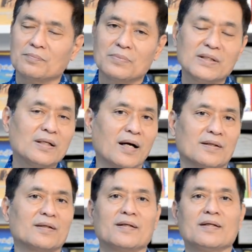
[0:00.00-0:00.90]
พฤหัส
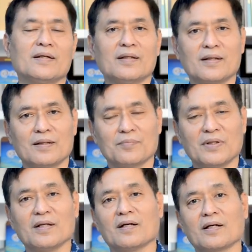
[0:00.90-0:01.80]
อะไรอย่างเงี้ยนะครับอัน
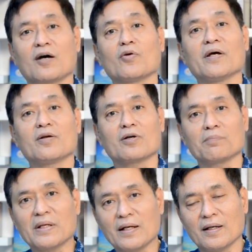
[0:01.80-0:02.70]
นี้ยังเอาแน่นอน
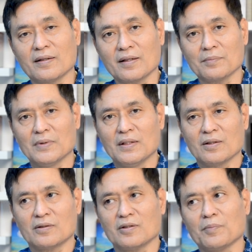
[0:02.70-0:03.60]
ไม่ได้นะครับ
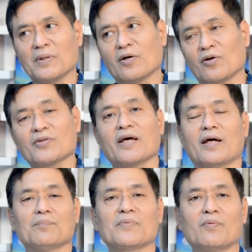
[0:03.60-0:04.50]
ก็ถือเป็นของแถ
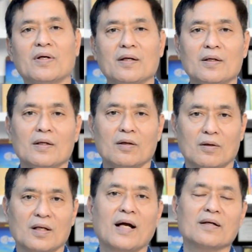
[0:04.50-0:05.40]
มแต่ว่าขอ
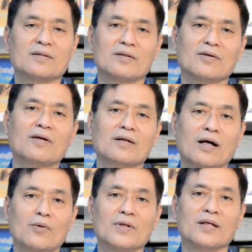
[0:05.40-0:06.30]
งหลักจริงของ
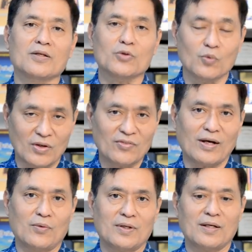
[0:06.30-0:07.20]
เราเนี่ยจะอยู่วัน
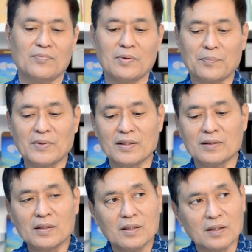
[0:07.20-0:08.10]
เสาร์นะครับสำหรับท่าน
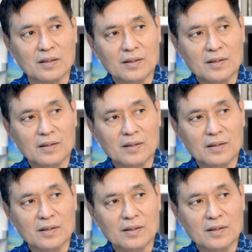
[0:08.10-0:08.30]
ที่